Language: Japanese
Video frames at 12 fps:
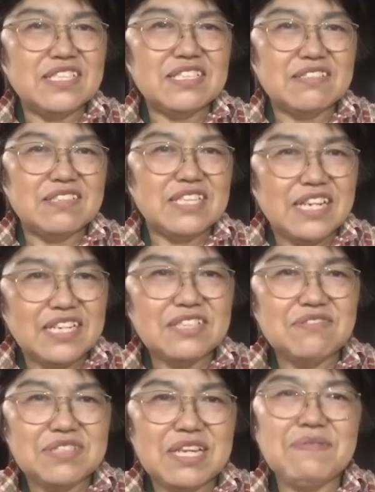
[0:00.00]
してくれてありが
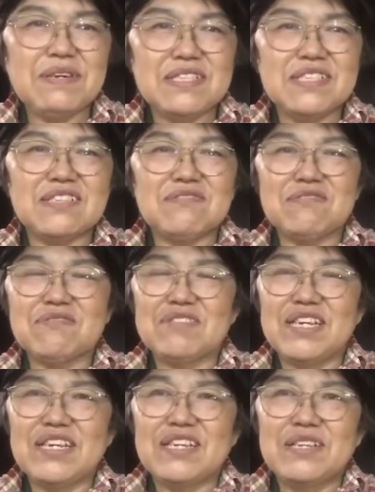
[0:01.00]
とうございます」っていうことを
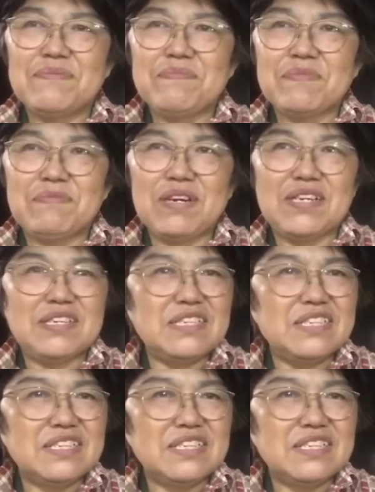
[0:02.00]
ねまあ